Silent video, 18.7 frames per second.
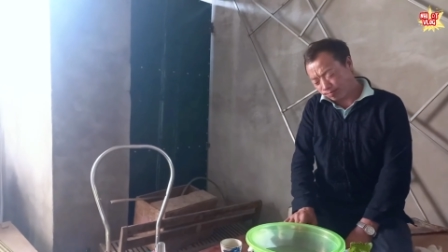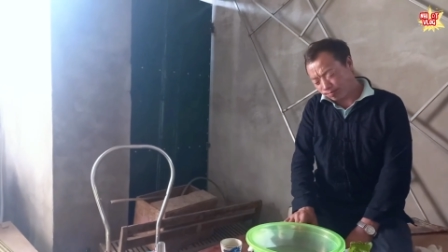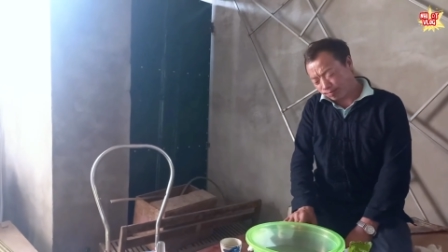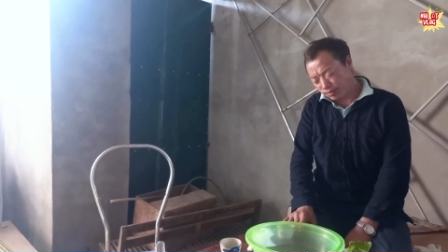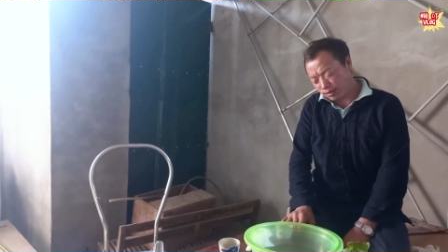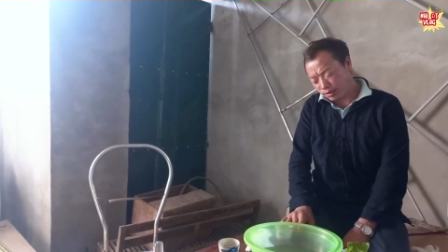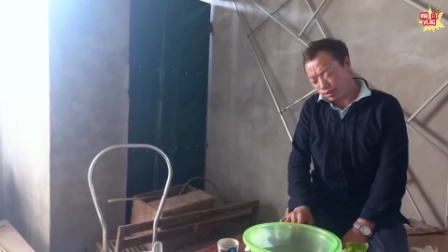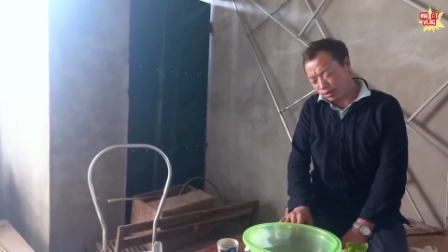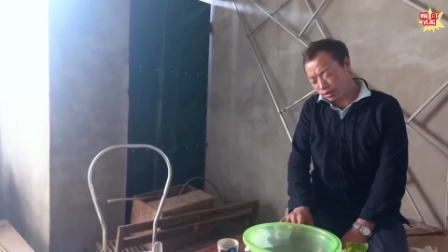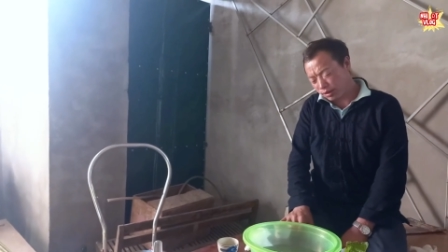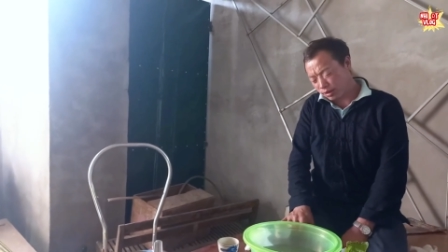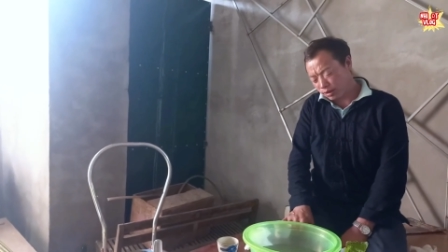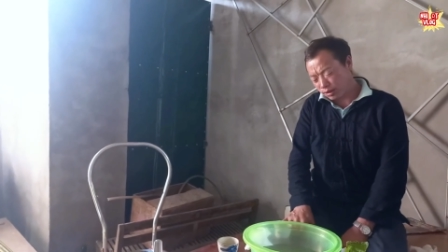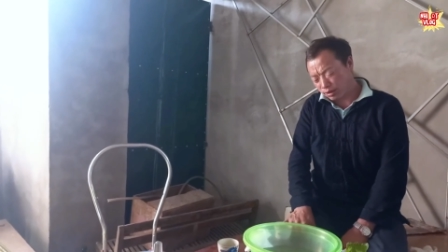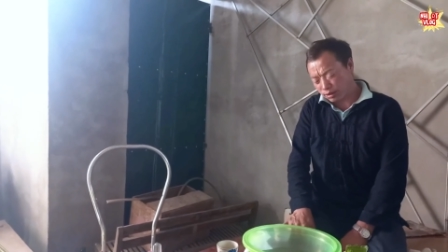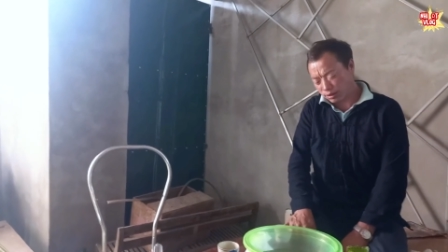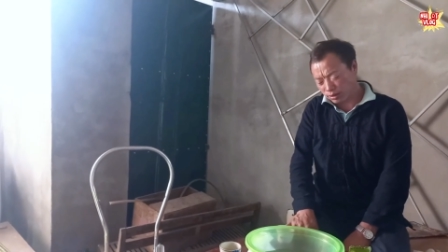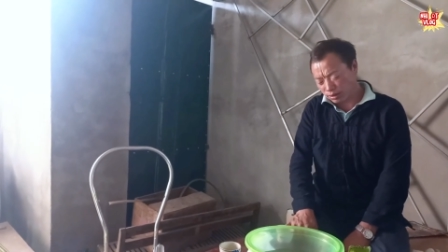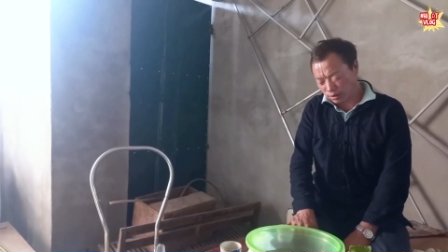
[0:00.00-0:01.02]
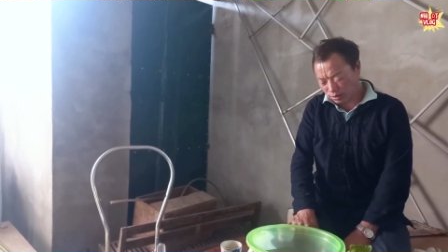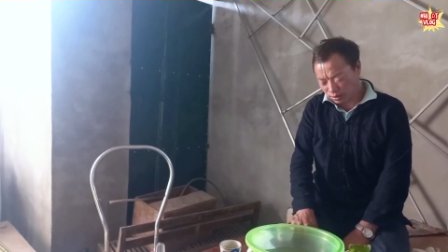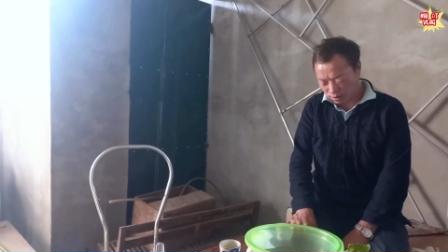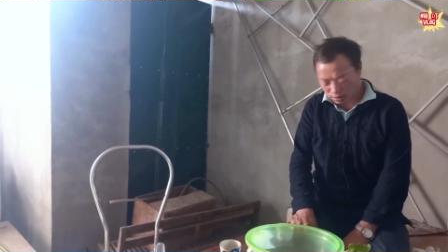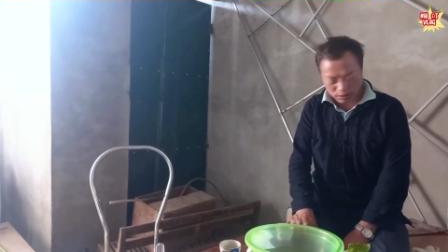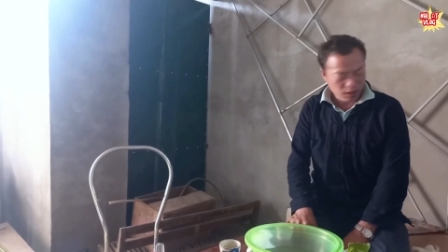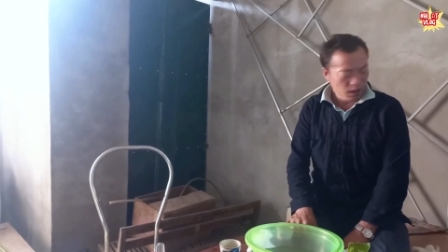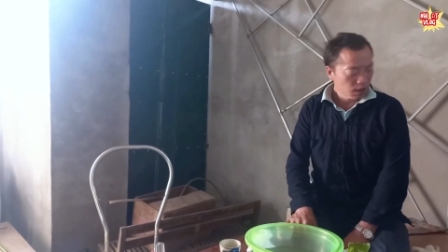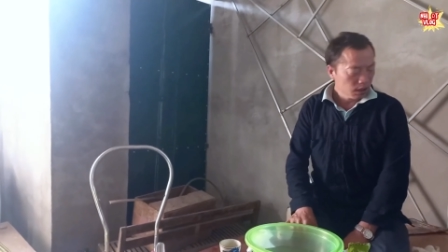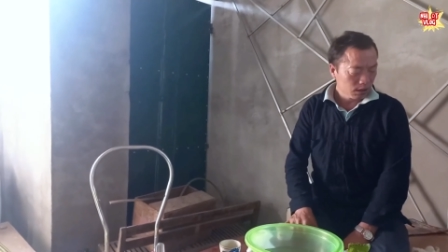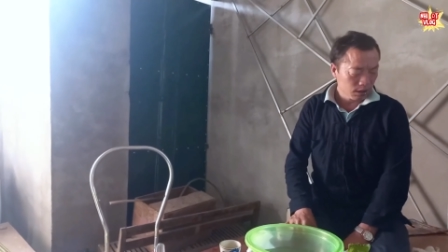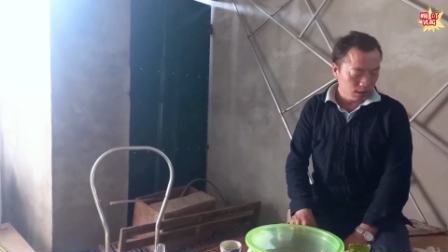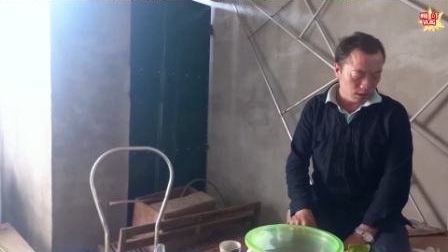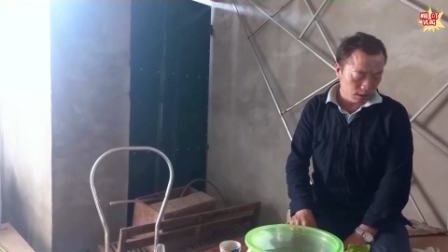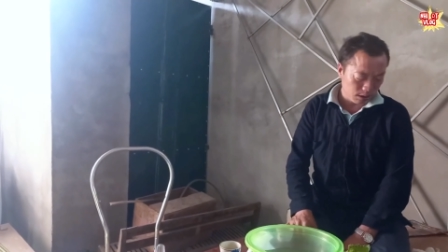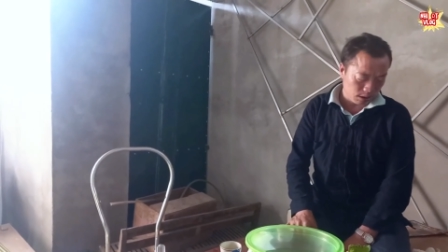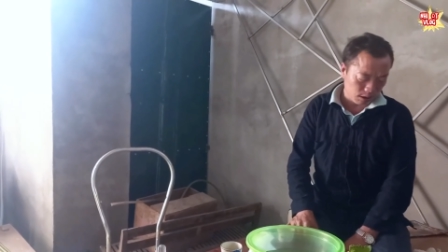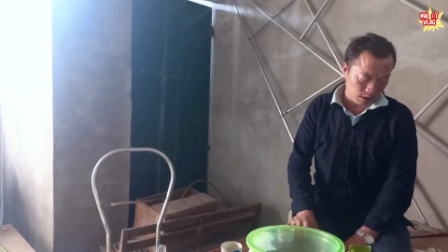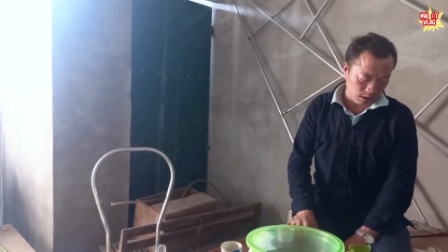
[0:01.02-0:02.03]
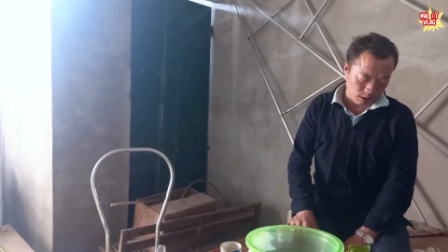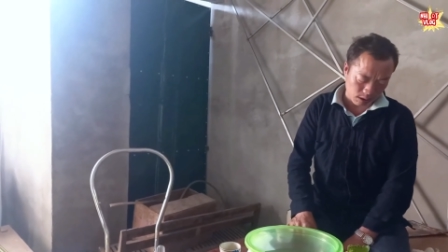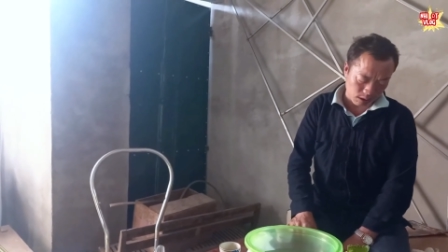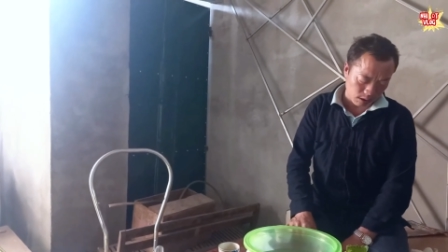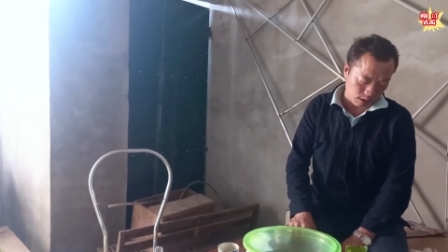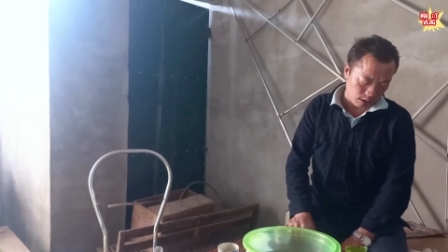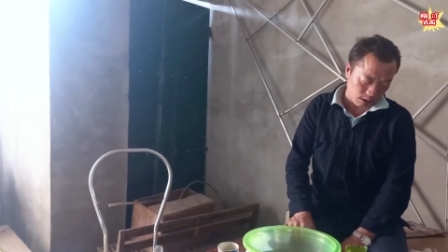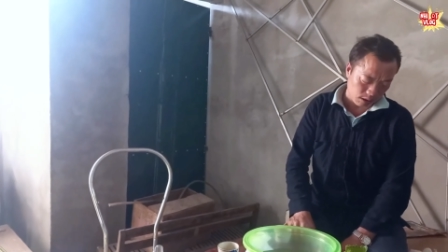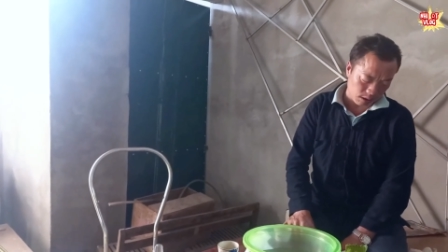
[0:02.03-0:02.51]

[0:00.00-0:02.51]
thì à, trong cái đường live trong cái